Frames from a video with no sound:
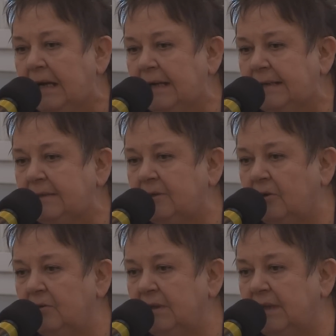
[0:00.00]
E,
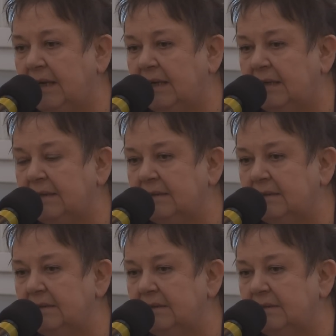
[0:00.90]
to na,
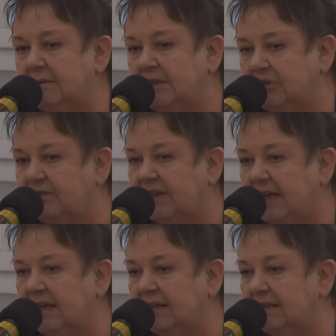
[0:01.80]
e, znaczy w
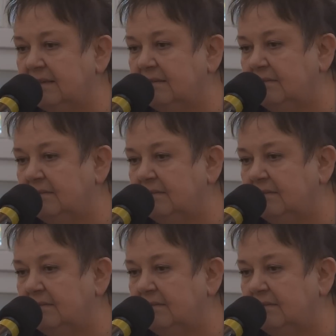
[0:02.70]
krajach e,